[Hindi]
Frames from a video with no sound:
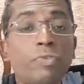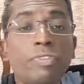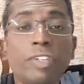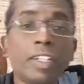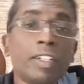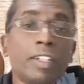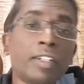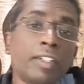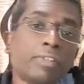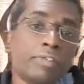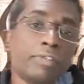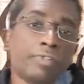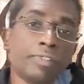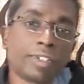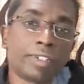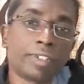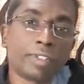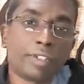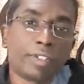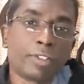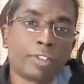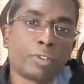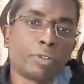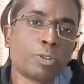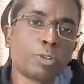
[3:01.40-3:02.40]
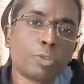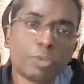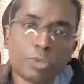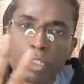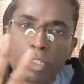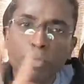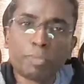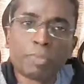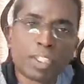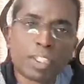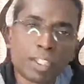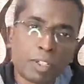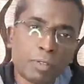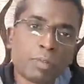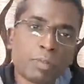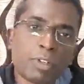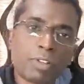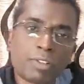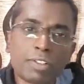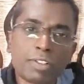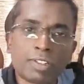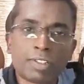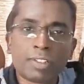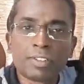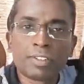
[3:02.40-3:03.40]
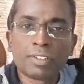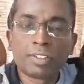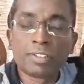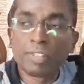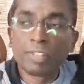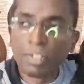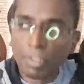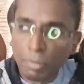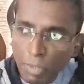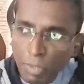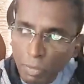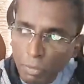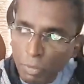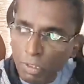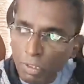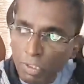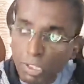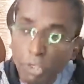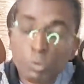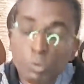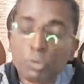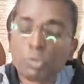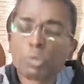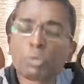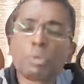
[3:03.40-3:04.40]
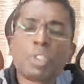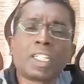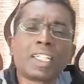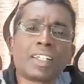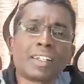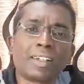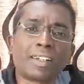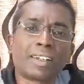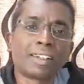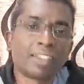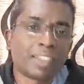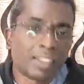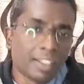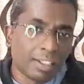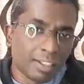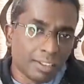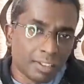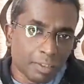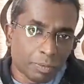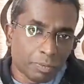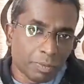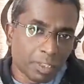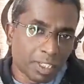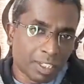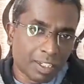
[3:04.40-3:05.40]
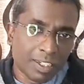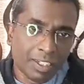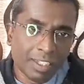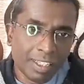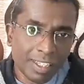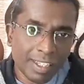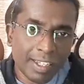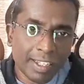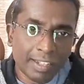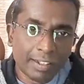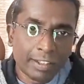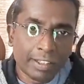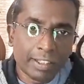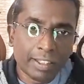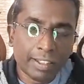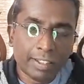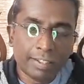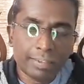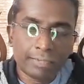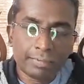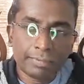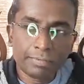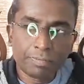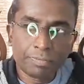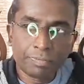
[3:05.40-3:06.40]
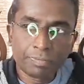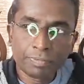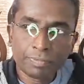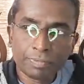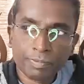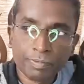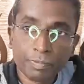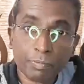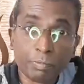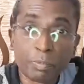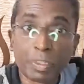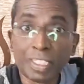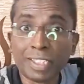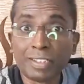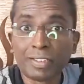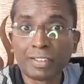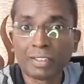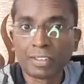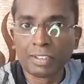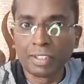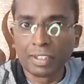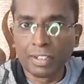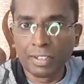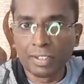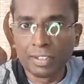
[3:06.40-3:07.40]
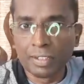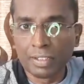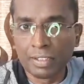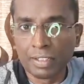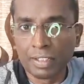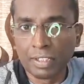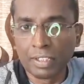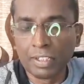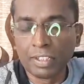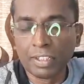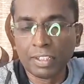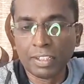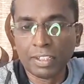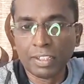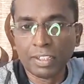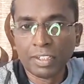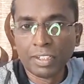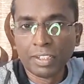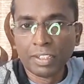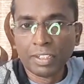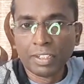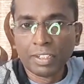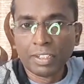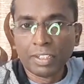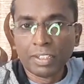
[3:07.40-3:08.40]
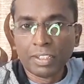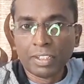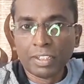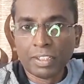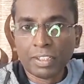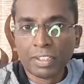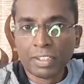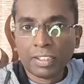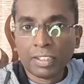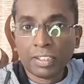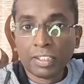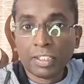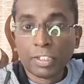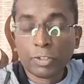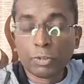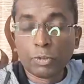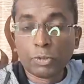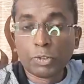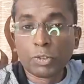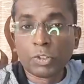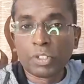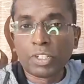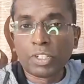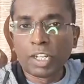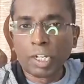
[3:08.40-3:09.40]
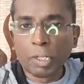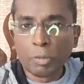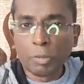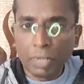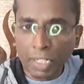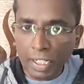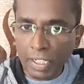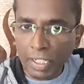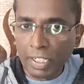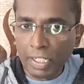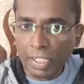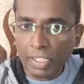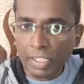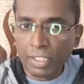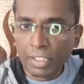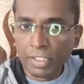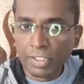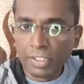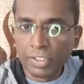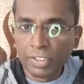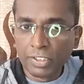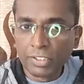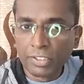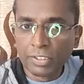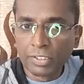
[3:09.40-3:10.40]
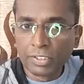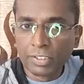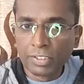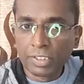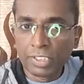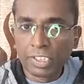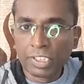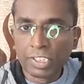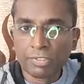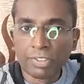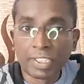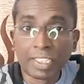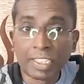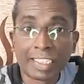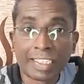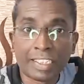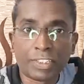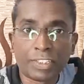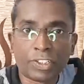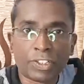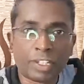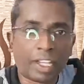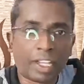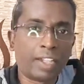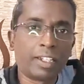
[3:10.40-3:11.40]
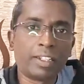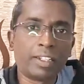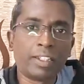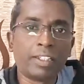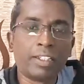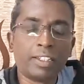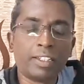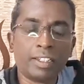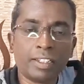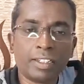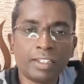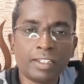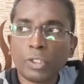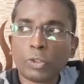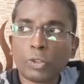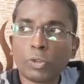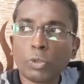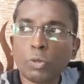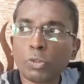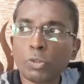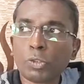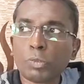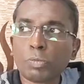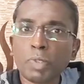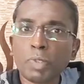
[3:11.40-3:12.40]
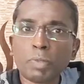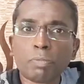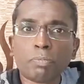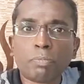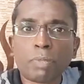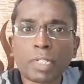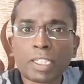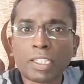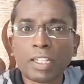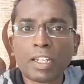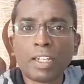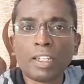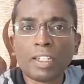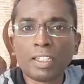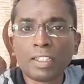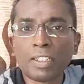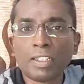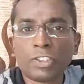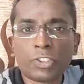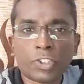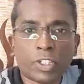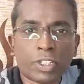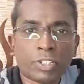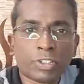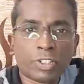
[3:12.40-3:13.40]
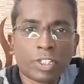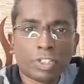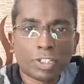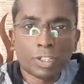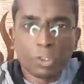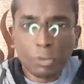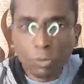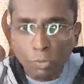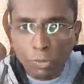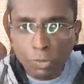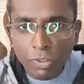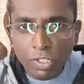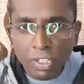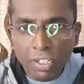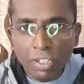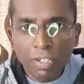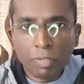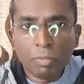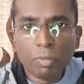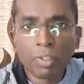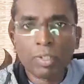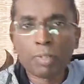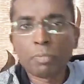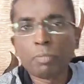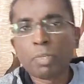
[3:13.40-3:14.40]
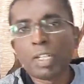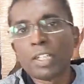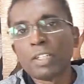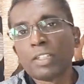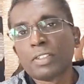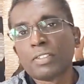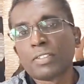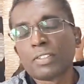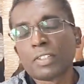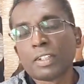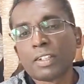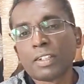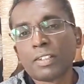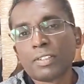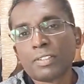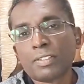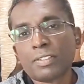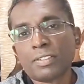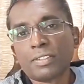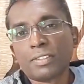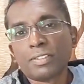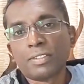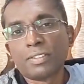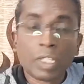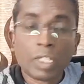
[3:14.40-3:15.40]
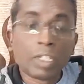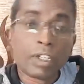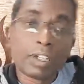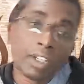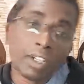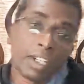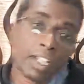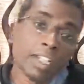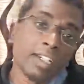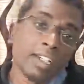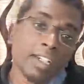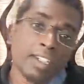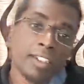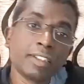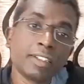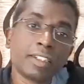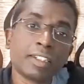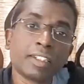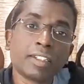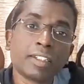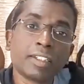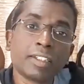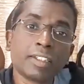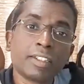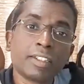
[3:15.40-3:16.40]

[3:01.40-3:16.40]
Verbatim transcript: वेरी डिफिकल्ट टू डू समथिंग अबाउट इट इसलिए मैं बोलता हूं स्वीकृति जब तक नहीं आती भीतर से कि कुछ गड़बड़ है जीवन की शैली तो उसमें बदलने की चेष्टा क्यों करेगा भले इंसान करेगा ही नहीं